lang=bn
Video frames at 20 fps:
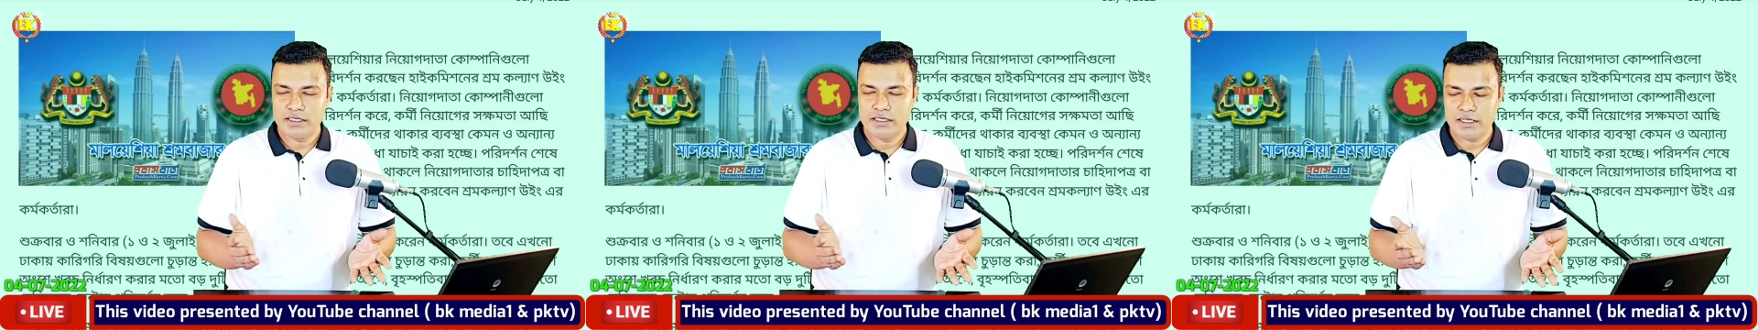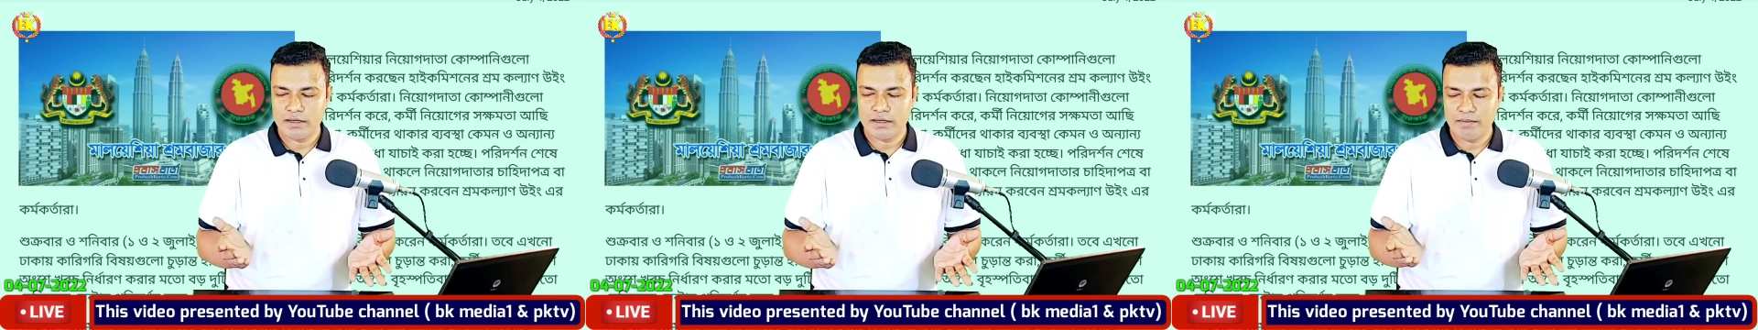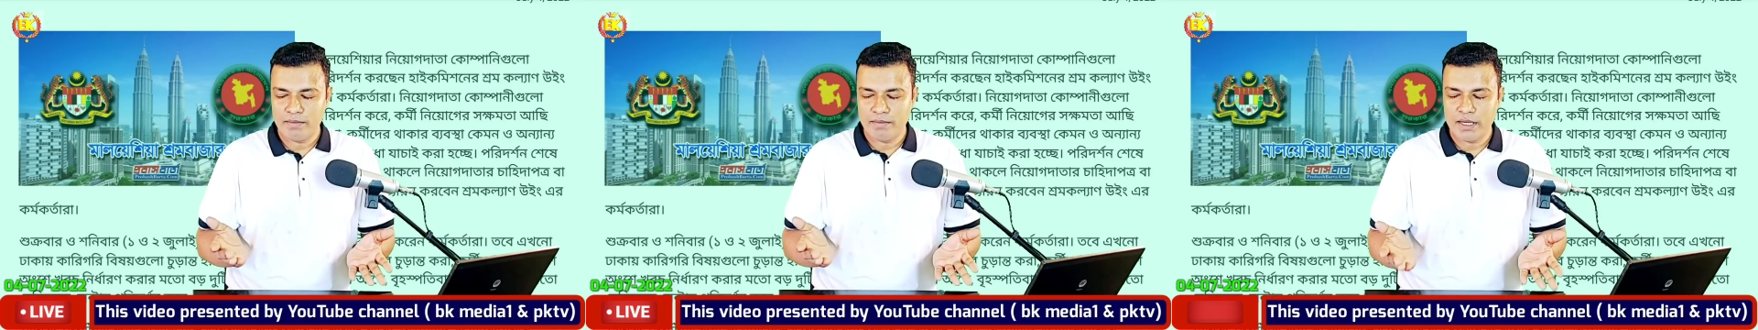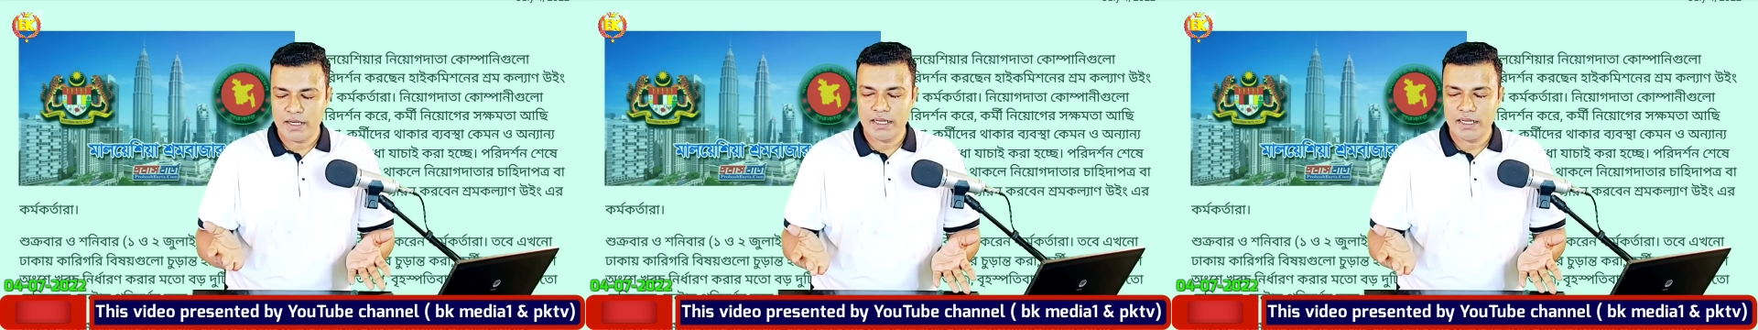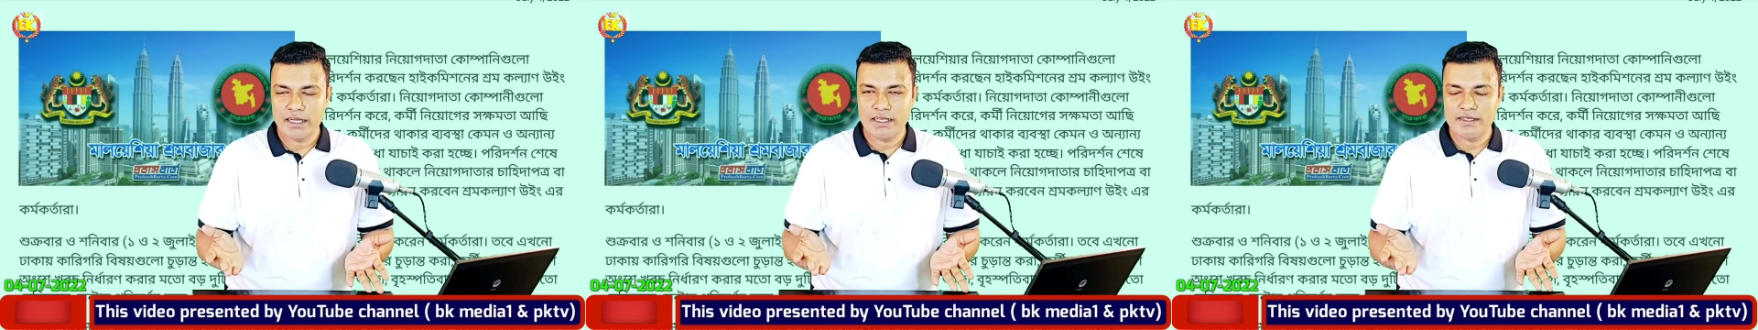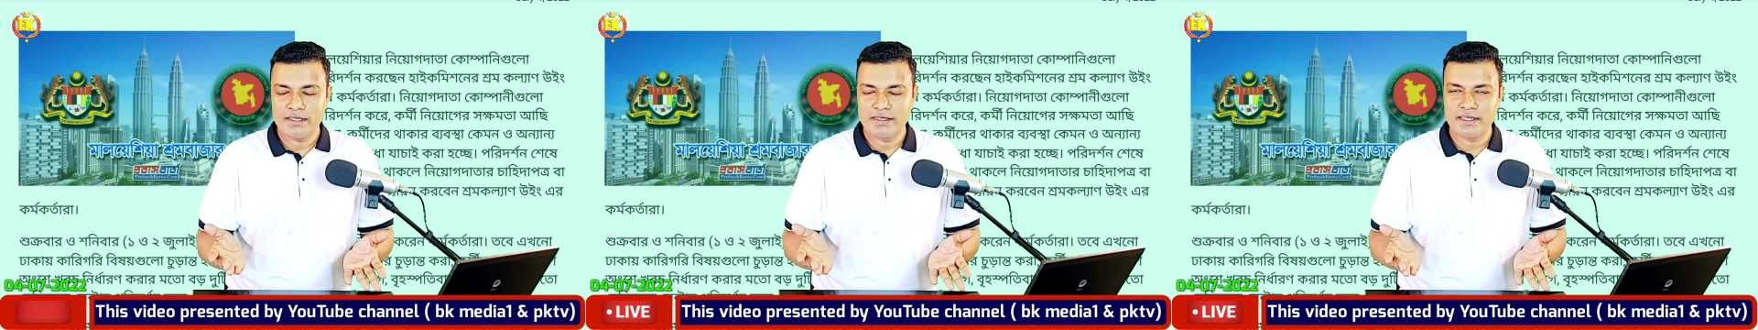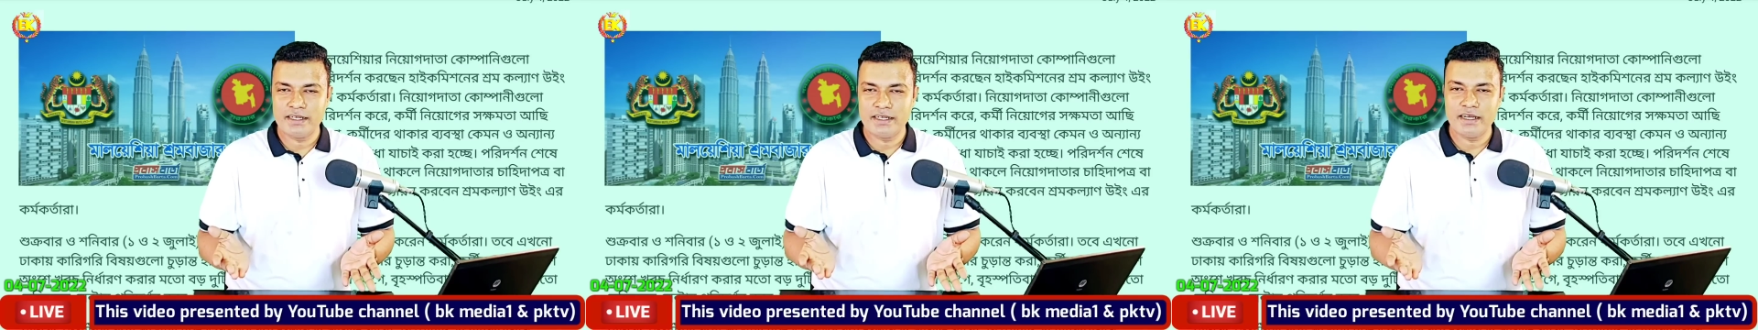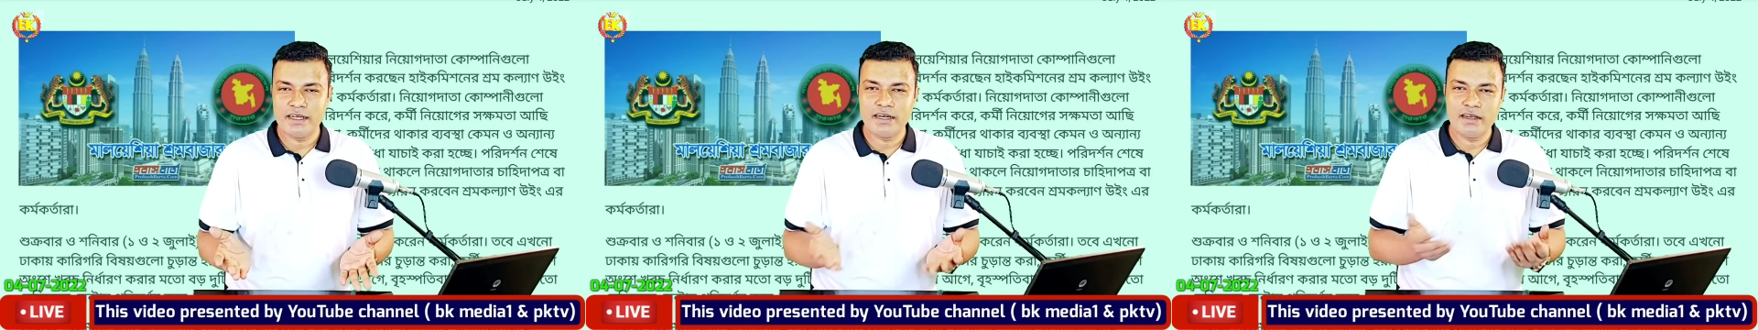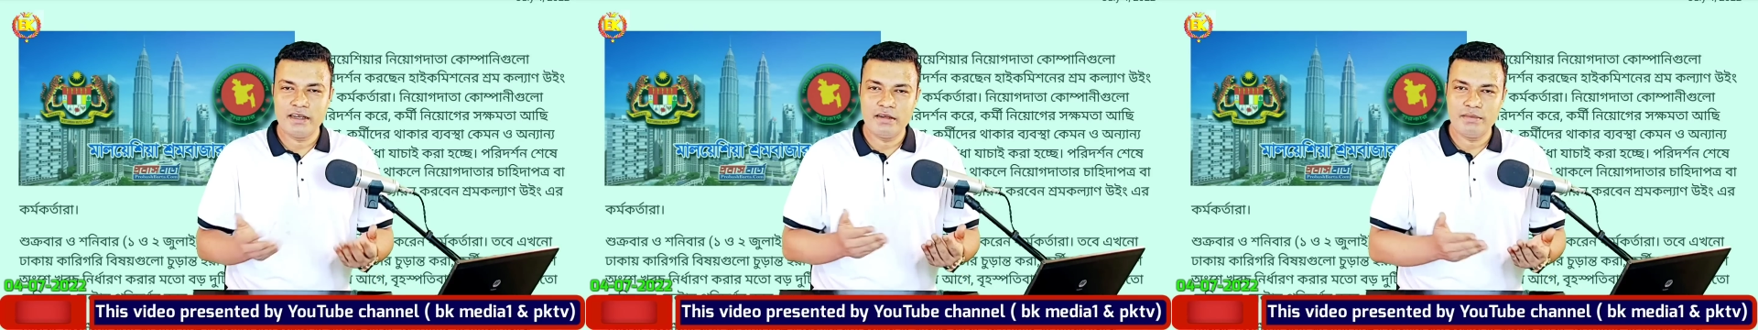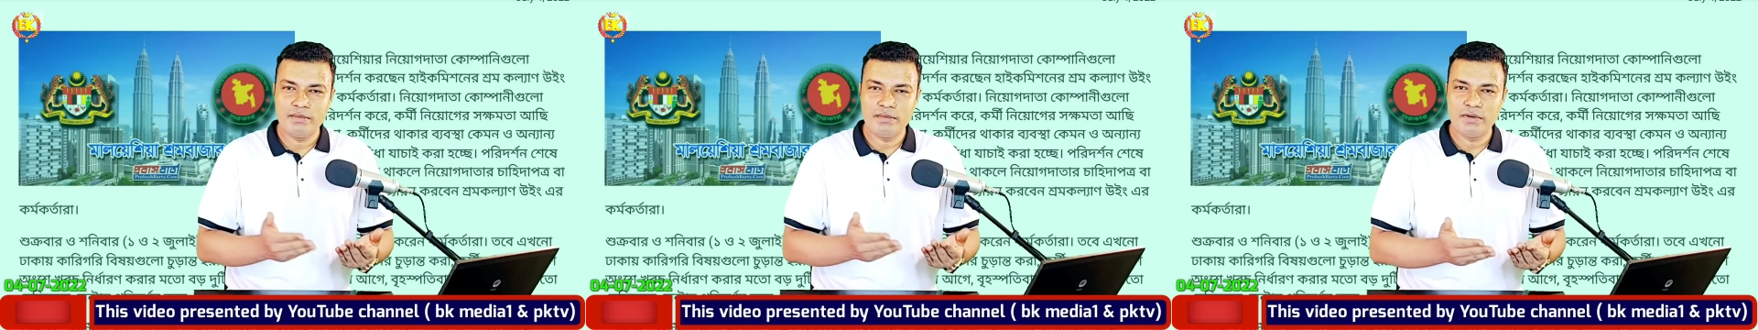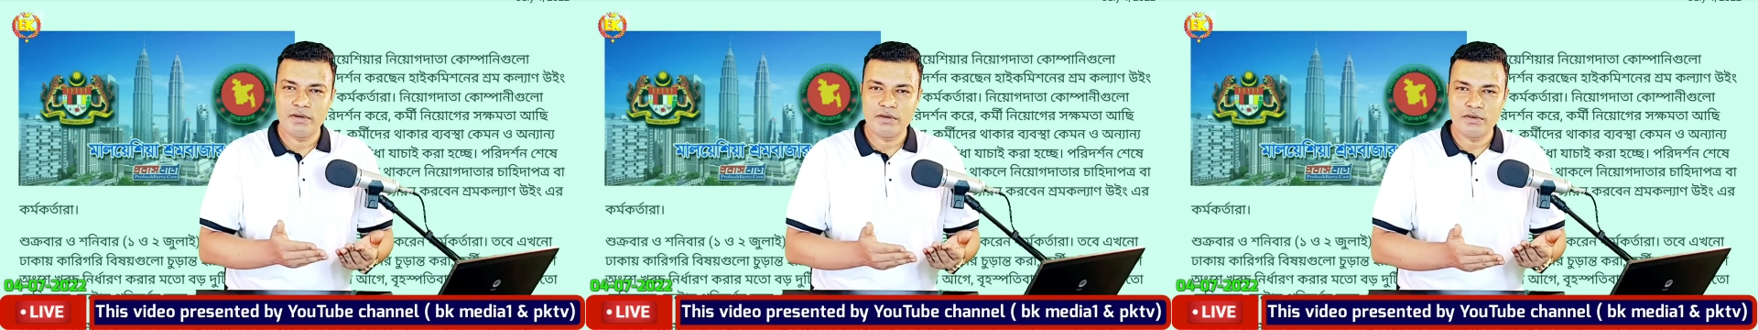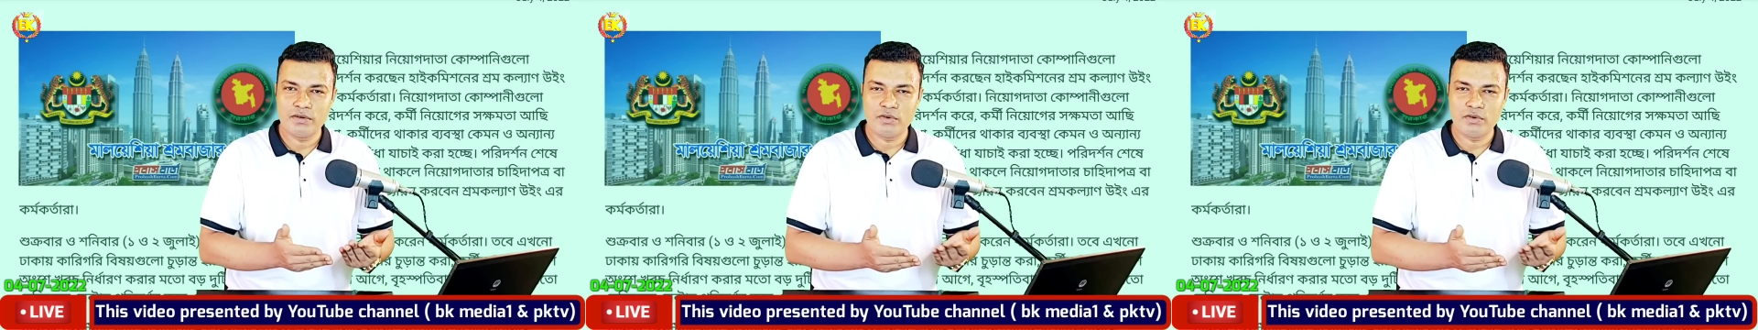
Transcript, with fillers: যে মেডিকেল সেন্টার এবং